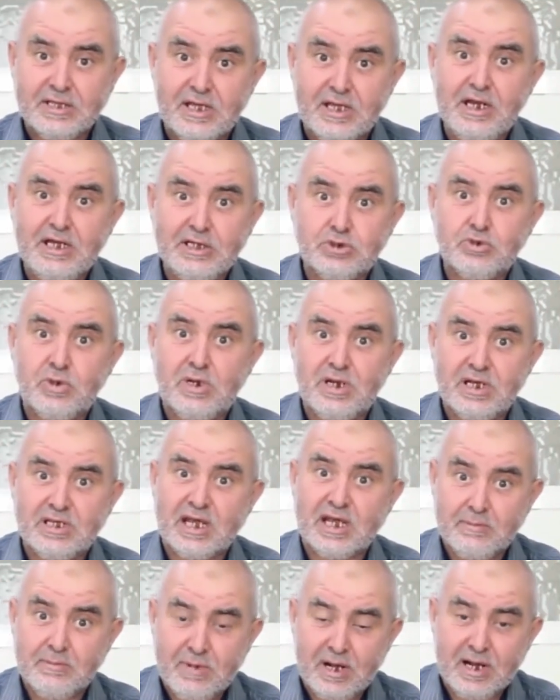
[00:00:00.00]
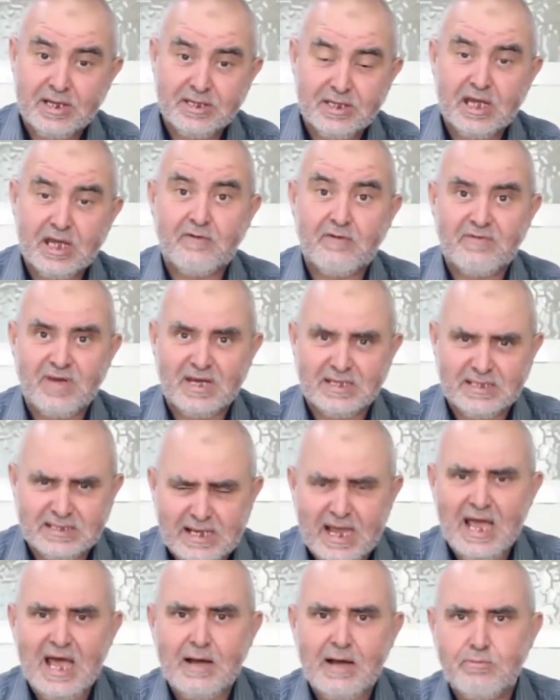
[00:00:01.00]
تنحسوا على داك المناطق فيها
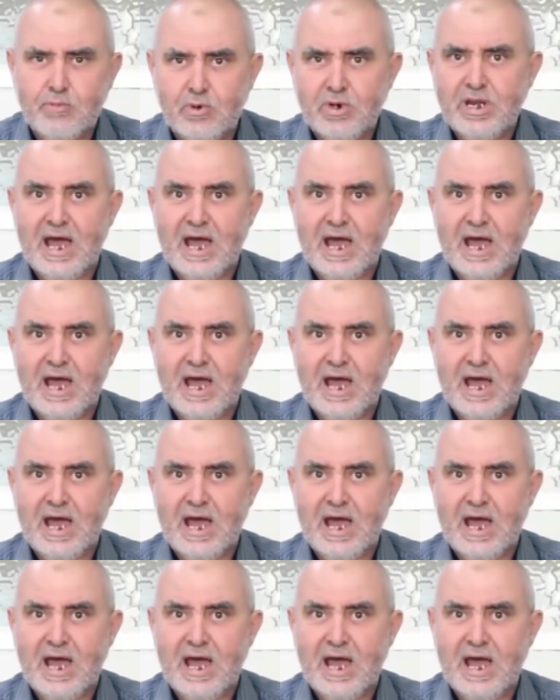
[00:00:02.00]
التعب